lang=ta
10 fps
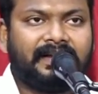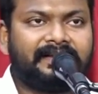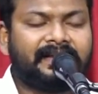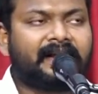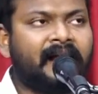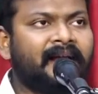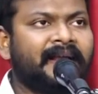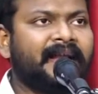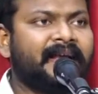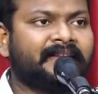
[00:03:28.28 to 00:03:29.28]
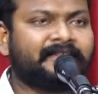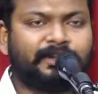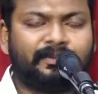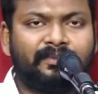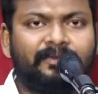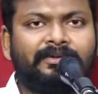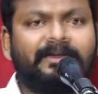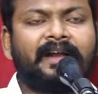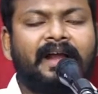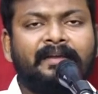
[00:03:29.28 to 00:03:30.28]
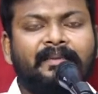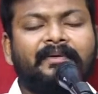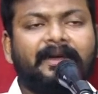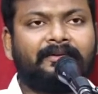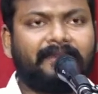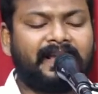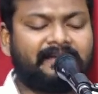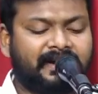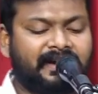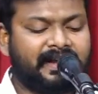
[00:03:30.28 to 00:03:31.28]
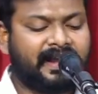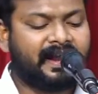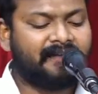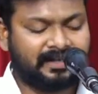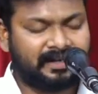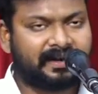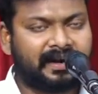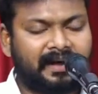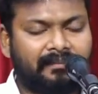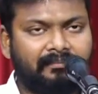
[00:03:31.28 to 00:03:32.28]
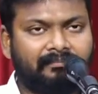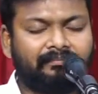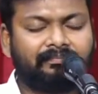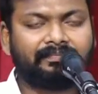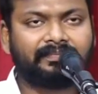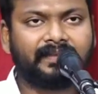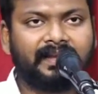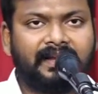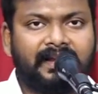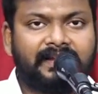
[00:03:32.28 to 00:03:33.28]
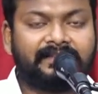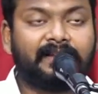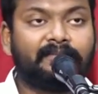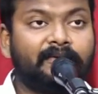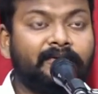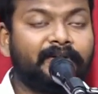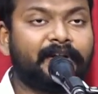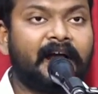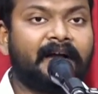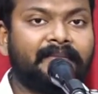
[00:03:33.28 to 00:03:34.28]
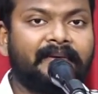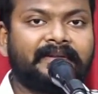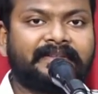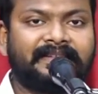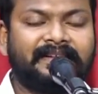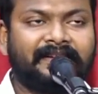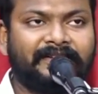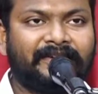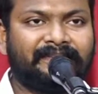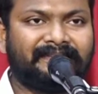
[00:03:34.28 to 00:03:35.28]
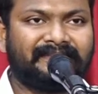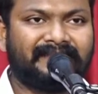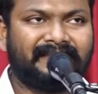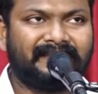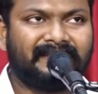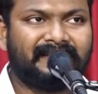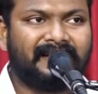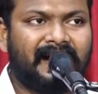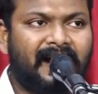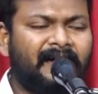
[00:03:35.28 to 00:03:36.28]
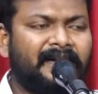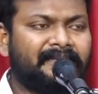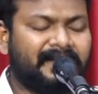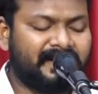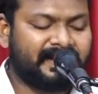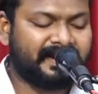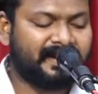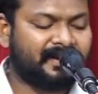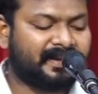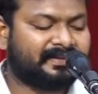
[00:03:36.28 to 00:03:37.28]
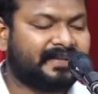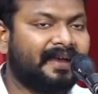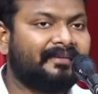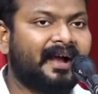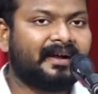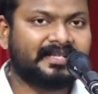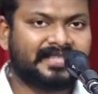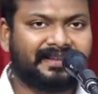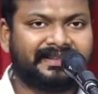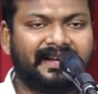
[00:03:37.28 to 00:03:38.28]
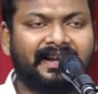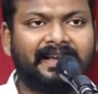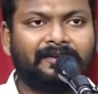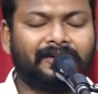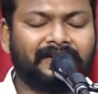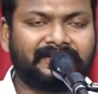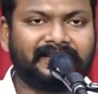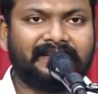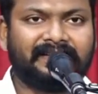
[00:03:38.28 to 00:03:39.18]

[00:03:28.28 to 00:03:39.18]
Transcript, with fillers: இந்த காலை நேரத்திலும் மூன்று அனுபவங்கள் உடையவர்கள் இங்கே நாம் இருக்கலாம் இந்த மூன்று அனுபவத்திலிருந்தும் ஆண்டவர் இன்றைக்கு நமக்கு தேவையான சத்தியங்களை கொடுத்து